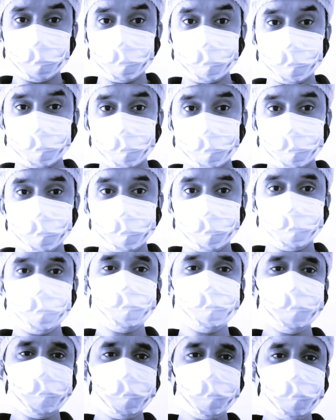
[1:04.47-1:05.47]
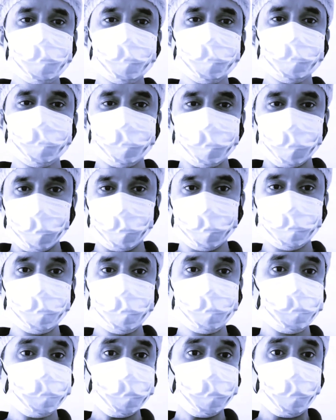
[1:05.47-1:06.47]
এবং প্রাপ্তবয়স্কদের
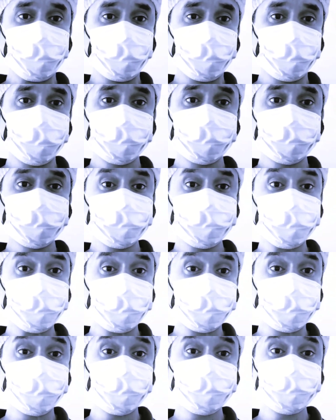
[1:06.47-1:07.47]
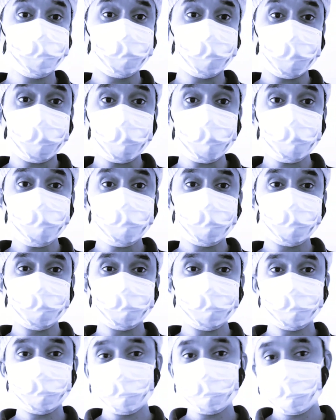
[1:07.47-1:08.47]
পঞ্চান্ন পার্সেন্ট বৃদ্ধি
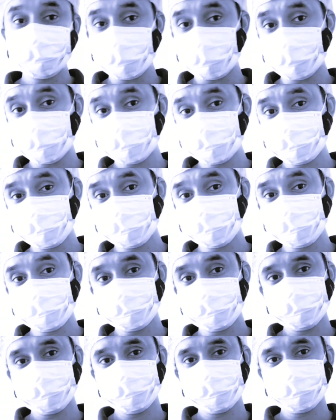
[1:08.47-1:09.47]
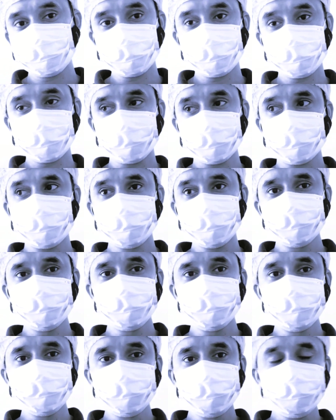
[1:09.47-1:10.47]
ঝুঁকি সঙ্গে অত্যন্ত সম্পর্ক
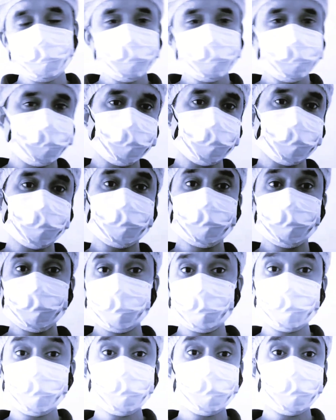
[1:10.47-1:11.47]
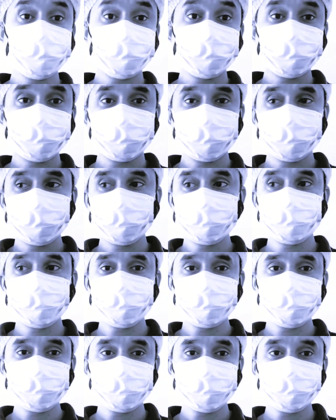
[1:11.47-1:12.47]
সম্পর্কযুক্ত ঘটনা
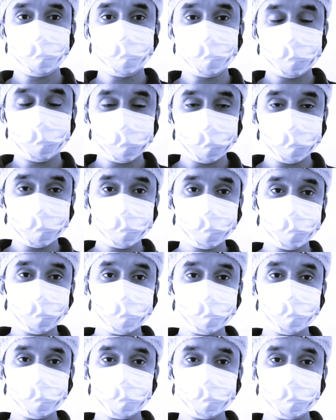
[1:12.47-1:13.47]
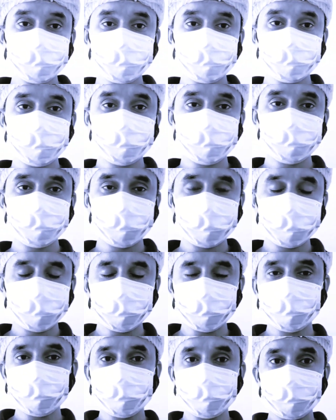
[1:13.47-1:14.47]
শুভরাত্রি ঘুমাতে
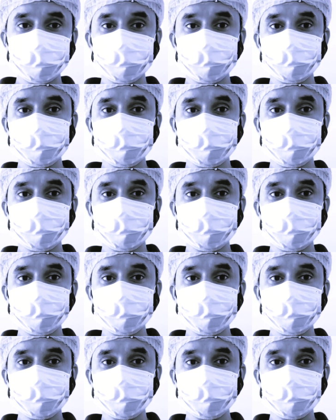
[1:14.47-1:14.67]
চাবিগুলি